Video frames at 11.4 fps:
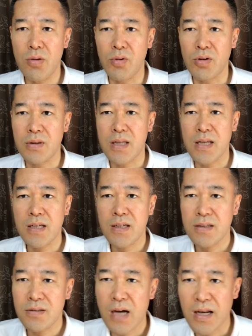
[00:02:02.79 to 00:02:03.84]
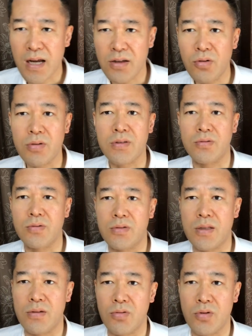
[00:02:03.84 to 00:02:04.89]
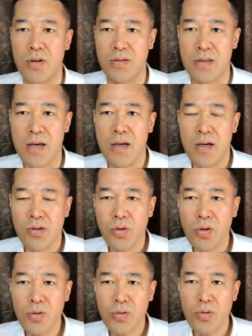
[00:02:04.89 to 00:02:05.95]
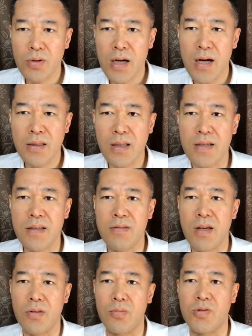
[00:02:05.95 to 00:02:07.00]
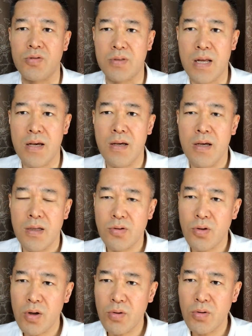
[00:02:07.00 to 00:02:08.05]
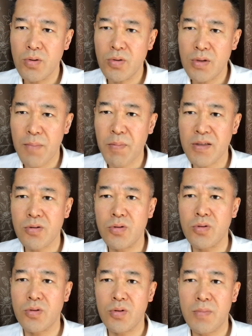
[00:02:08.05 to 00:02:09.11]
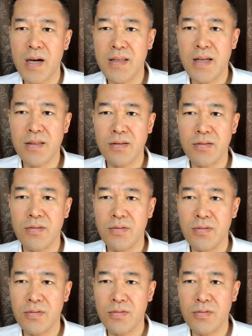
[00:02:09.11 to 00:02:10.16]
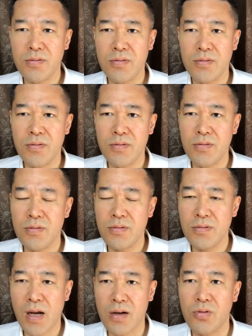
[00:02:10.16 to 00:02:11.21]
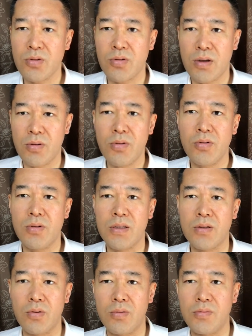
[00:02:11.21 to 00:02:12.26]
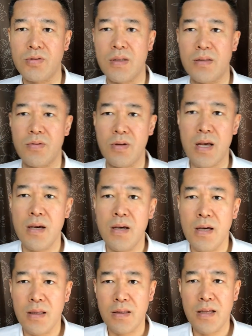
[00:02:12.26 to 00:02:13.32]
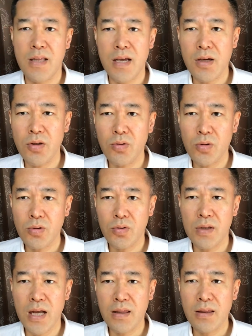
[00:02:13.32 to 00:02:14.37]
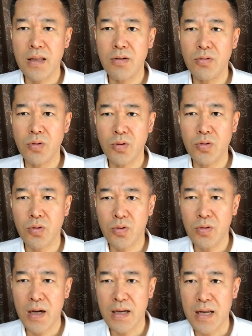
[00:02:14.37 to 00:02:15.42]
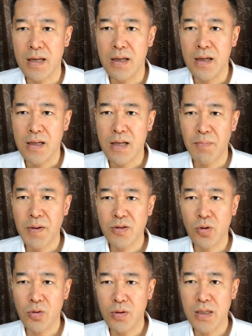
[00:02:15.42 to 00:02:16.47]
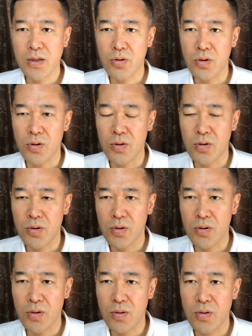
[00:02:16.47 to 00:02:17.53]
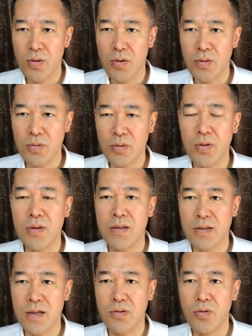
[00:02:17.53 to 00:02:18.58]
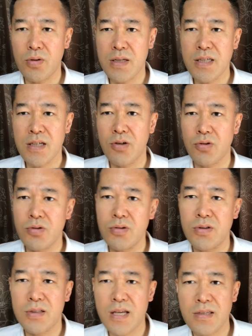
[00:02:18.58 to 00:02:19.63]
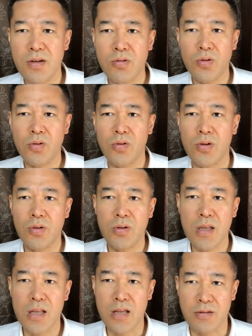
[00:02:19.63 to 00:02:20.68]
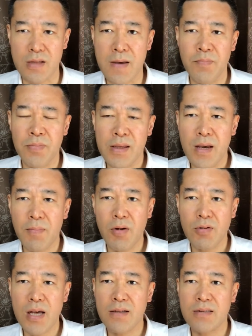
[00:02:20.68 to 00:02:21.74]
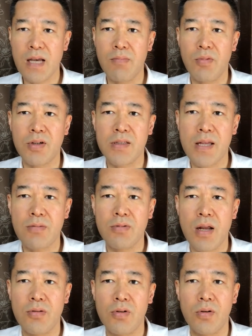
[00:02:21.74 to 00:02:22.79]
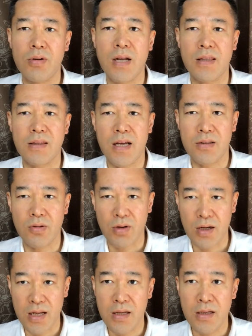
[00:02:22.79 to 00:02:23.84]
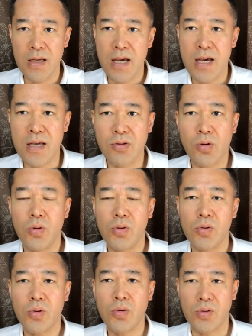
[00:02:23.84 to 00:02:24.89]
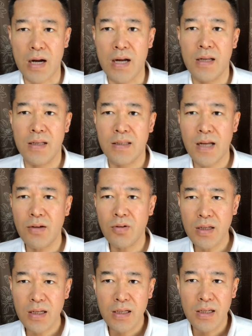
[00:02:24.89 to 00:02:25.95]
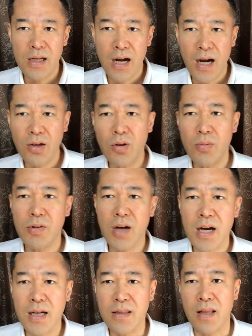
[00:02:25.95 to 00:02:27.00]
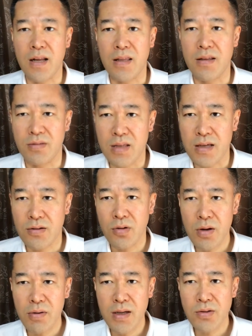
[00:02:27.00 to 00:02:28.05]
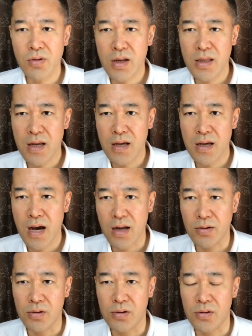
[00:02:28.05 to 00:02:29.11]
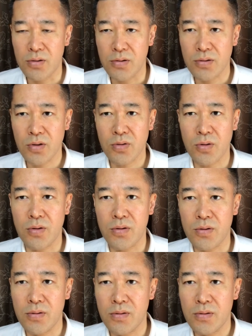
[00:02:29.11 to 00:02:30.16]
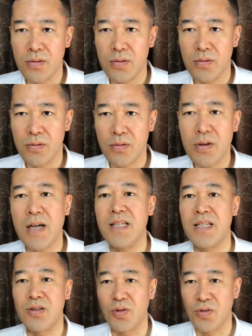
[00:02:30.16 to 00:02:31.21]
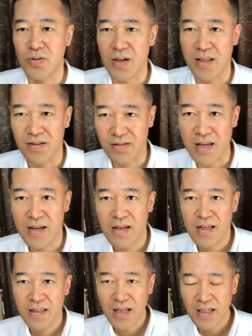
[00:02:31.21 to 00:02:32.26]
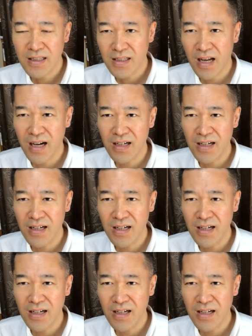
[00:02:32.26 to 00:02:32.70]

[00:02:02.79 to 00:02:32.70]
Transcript: を持っていってかないようにするっていうことですねそういうことが大切やと思うんですねそれをやっぱするとマイナスなことが多いと思うんですよねでできることをやってるとそこはねやっぱそこにこうどういうんですかそこに意識を集中させることによってですねやっぱお客さんも来てくれるようになったりとかね、えー、そういうことが何のね反応もなかったらですねそれはそれであのちょっとお菓子というかですね何